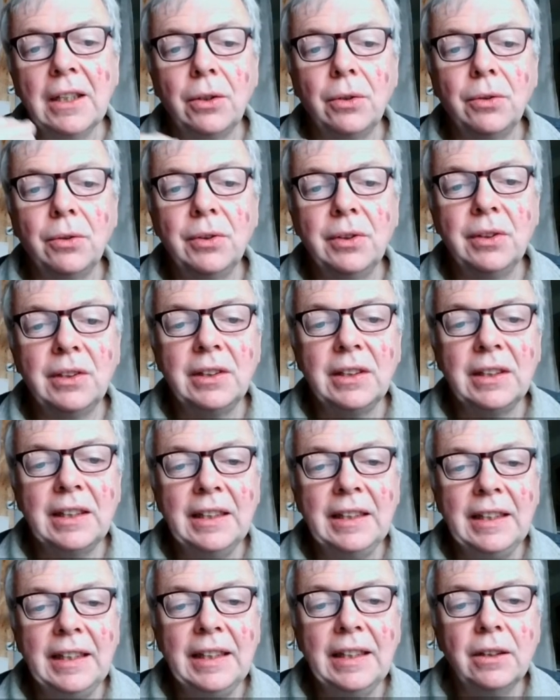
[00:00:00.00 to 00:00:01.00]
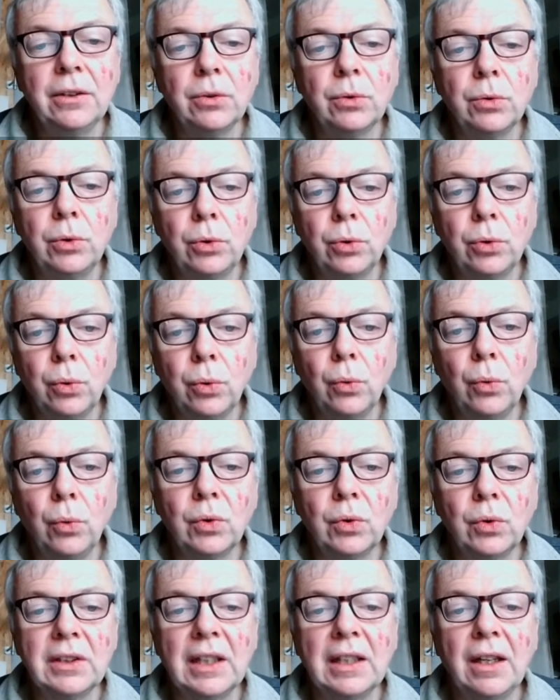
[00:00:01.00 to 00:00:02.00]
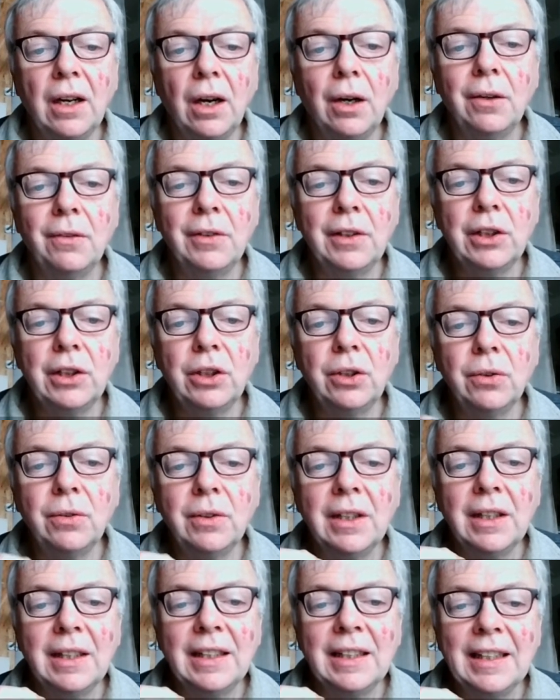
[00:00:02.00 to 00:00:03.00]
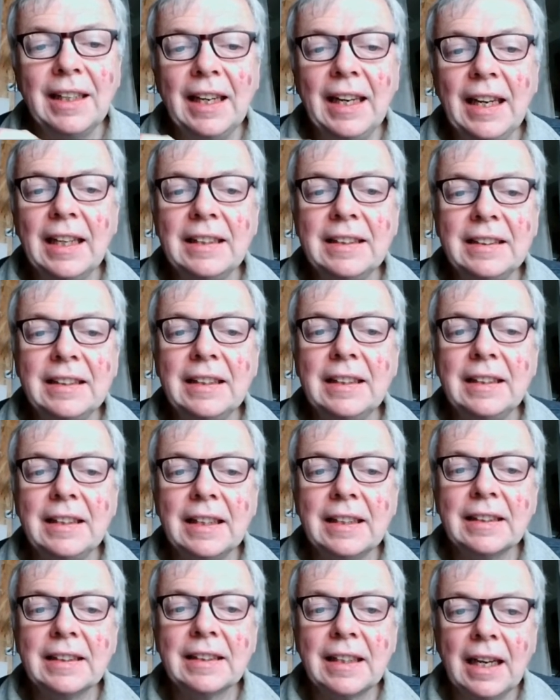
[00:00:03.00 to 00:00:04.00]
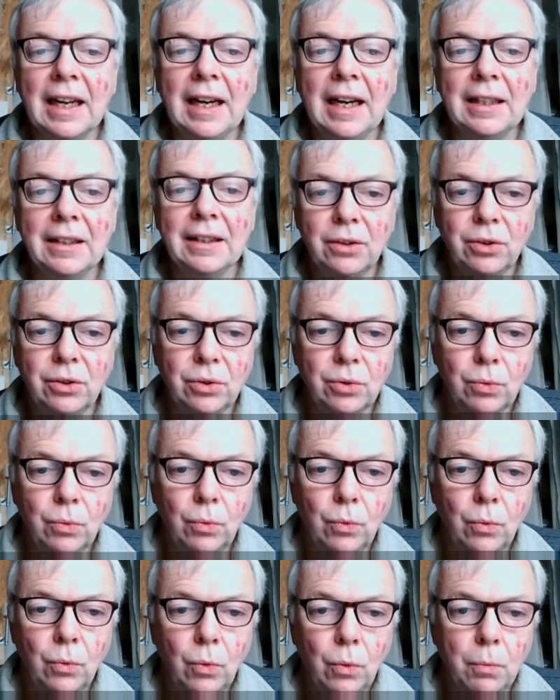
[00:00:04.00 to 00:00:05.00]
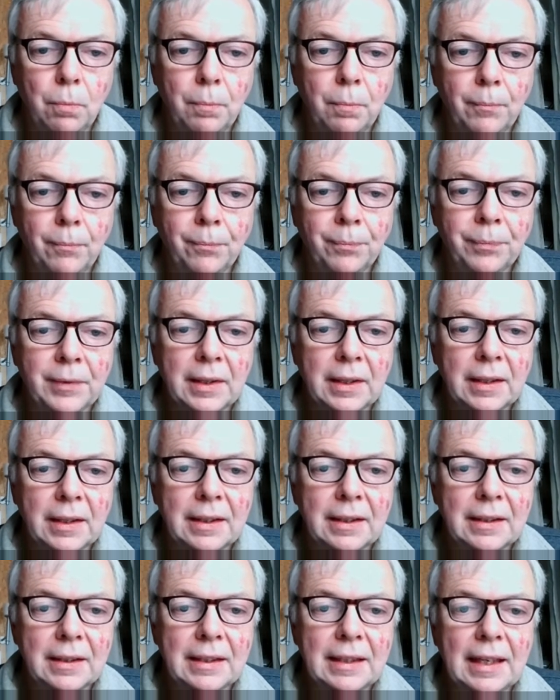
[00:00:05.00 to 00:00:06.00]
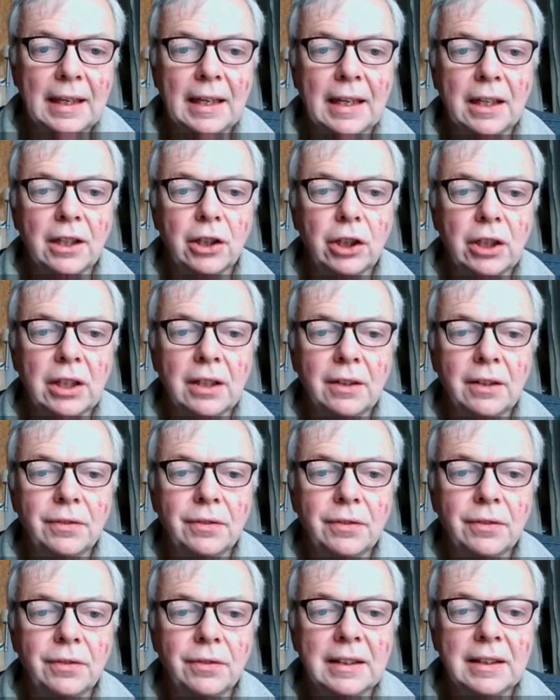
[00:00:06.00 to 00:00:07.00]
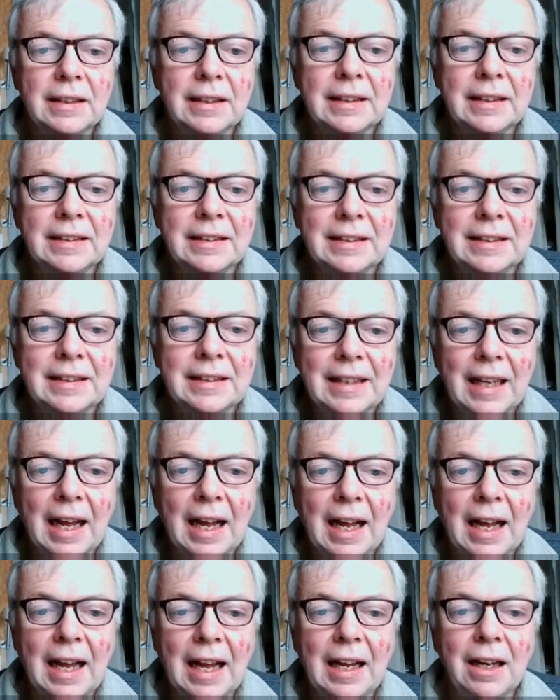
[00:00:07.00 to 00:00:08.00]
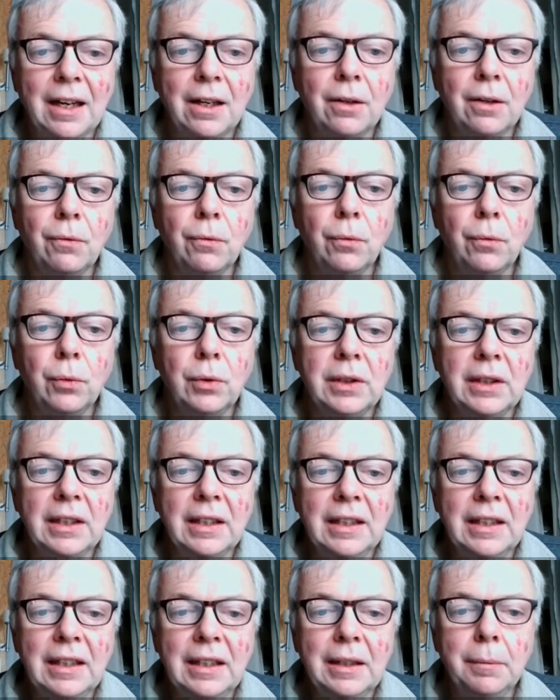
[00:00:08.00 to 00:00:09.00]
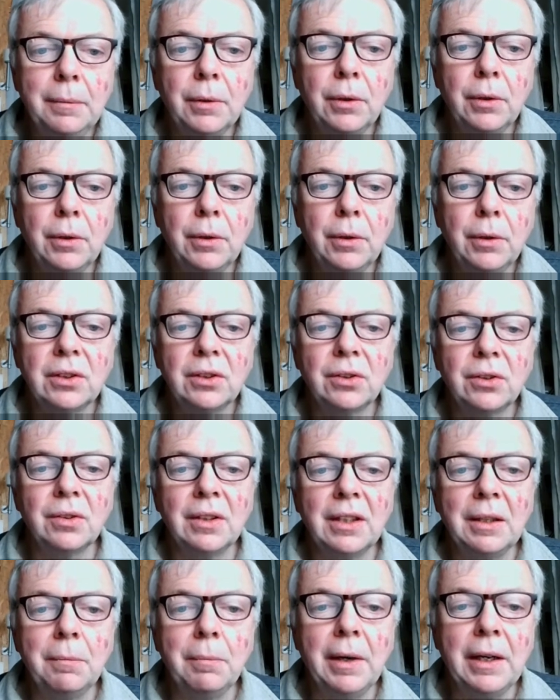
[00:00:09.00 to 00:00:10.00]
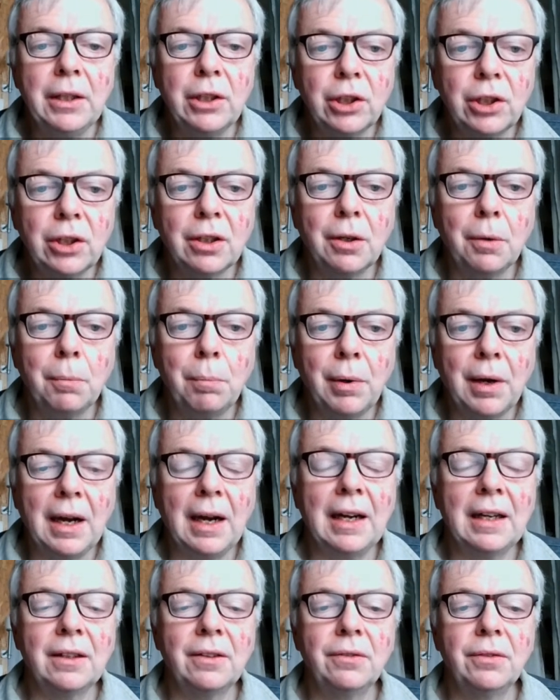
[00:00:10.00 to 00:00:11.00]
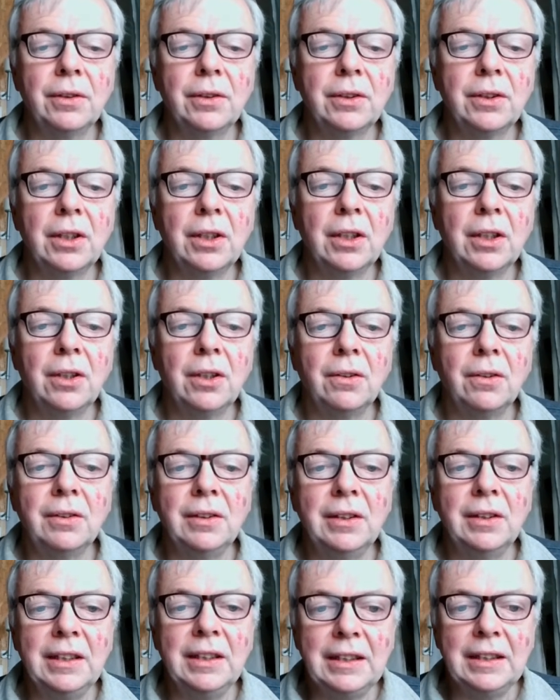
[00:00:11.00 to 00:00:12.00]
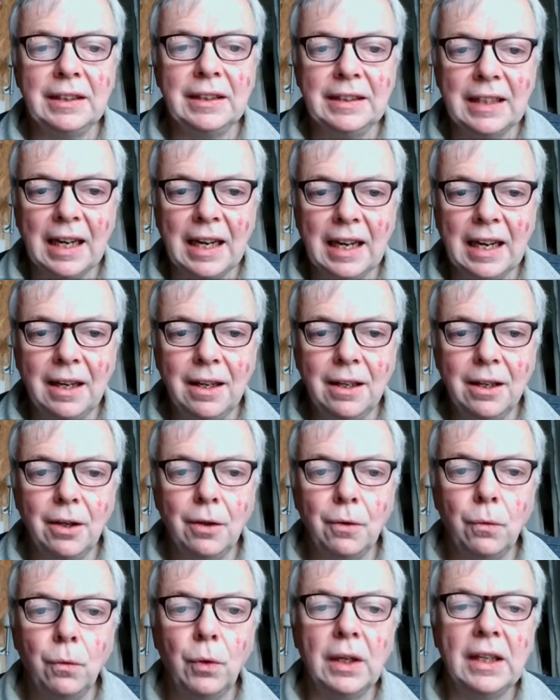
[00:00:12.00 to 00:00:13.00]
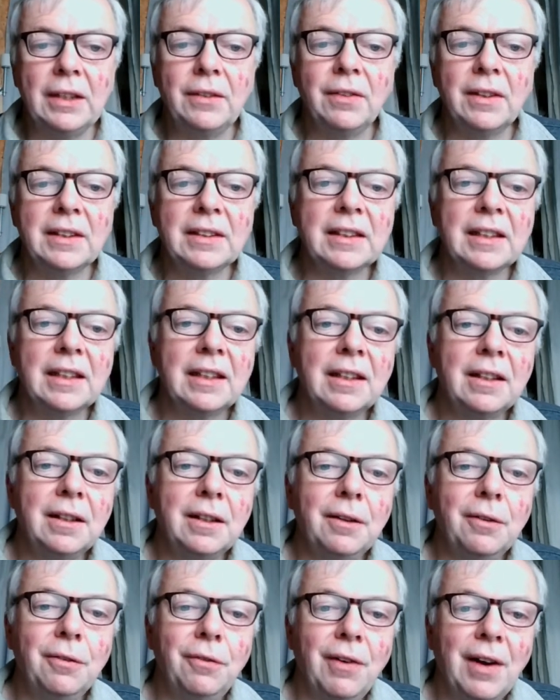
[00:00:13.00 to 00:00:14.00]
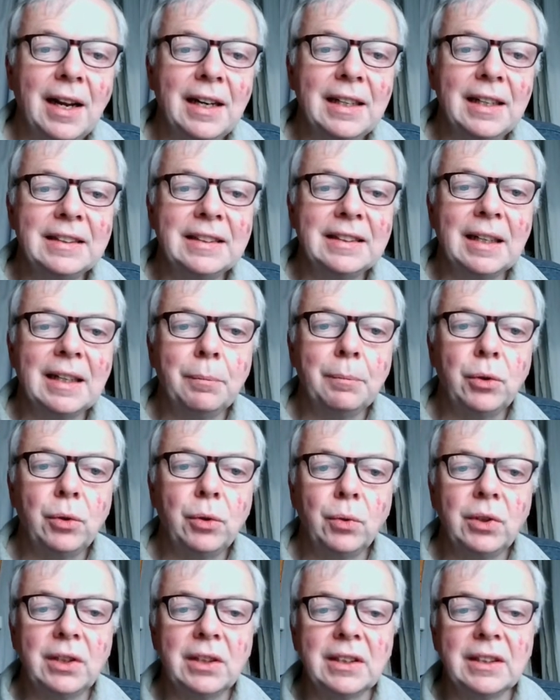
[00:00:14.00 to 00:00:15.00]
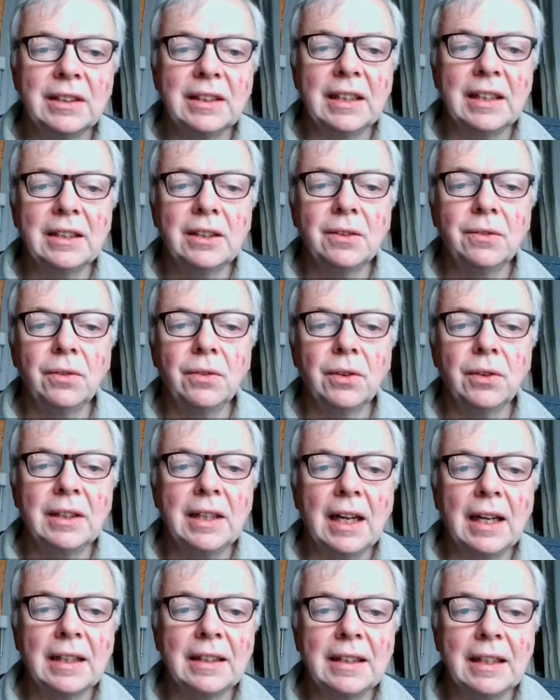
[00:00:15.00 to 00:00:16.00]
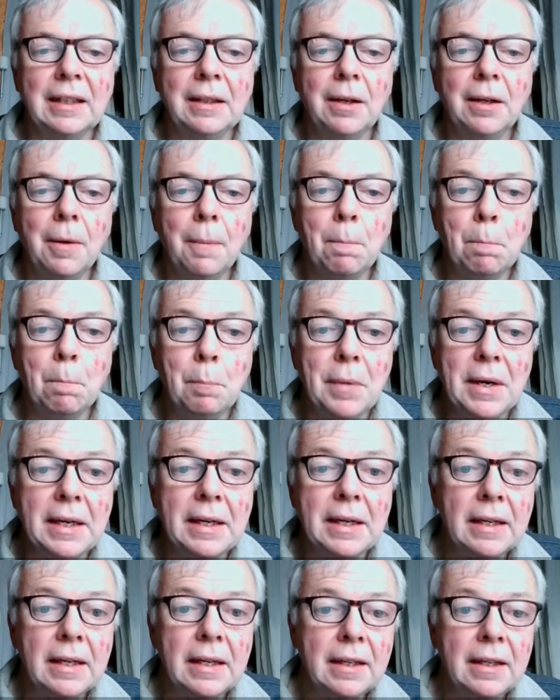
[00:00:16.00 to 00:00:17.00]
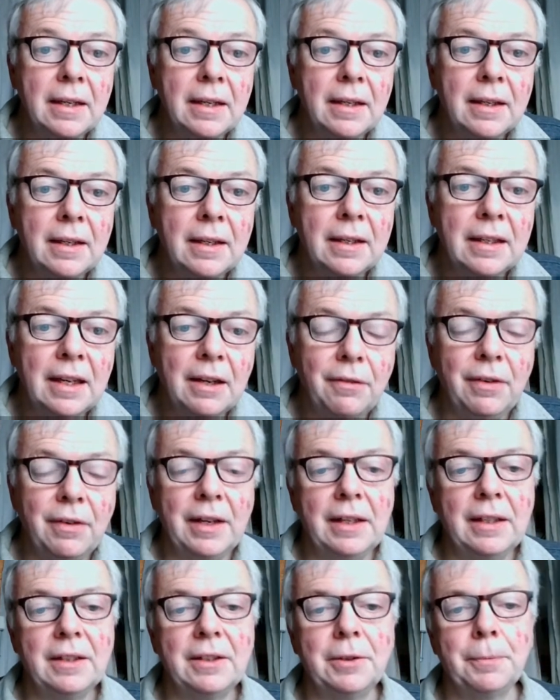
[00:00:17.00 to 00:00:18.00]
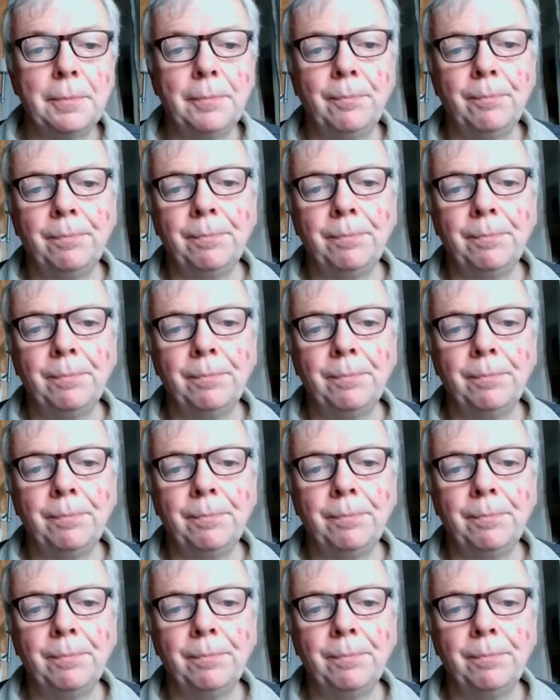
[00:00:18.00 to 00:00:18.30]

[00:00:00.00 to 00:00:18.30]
Und in Jesu Tod und seiner Auferstehung kehrt sich das geradezu um. Die Herrschaft, die ist da, wo die Liebe Gottes zu den Menschen gebracht wird und nicht da, wo etwas gewaltsam durchgesetzt wird nach den Mitteln der Welt.